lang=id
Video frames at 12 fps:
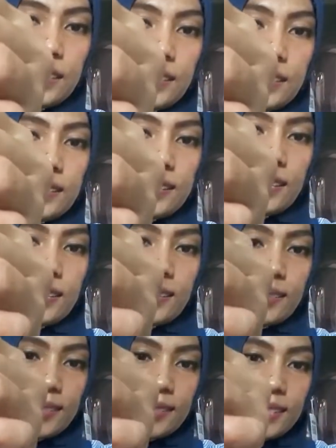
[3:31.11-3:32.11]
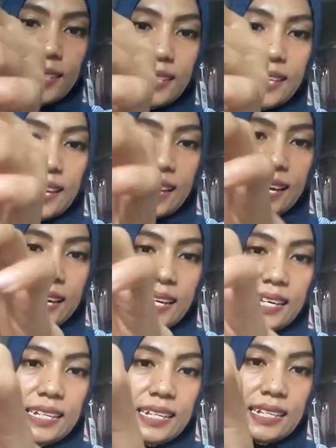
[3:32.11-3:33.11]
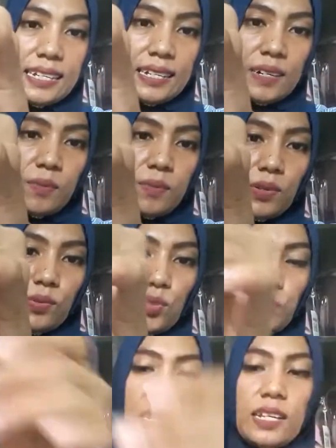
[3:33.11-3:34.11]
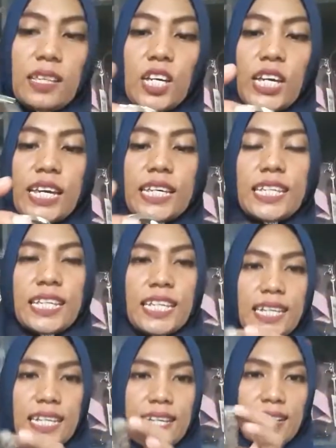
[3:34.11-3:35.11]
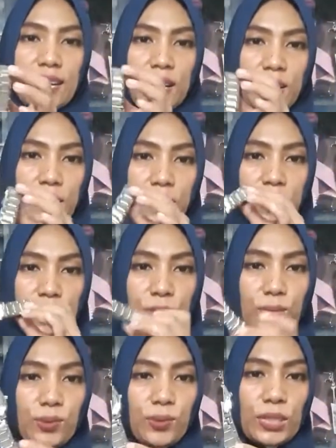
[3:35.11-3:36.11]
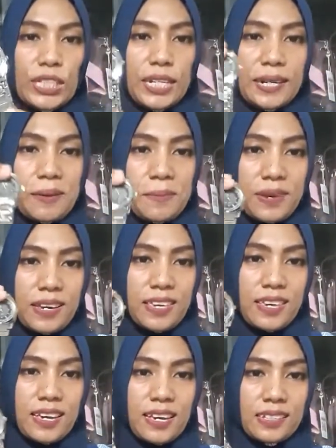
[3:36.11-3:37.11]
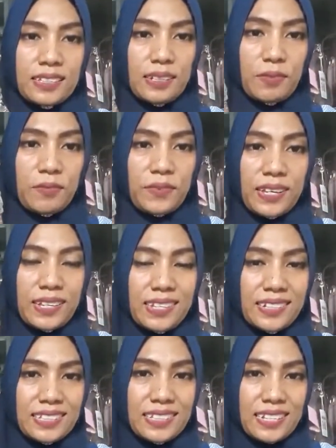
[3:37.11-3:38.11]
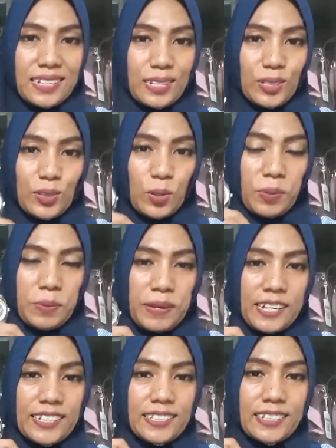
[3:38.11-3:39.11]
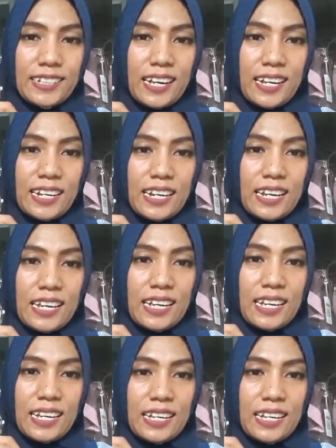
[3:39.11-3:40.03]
ini stainless steel ya bagus banget oke okay untuk yang namanya jam Felix dari Shopee Paris jika Anda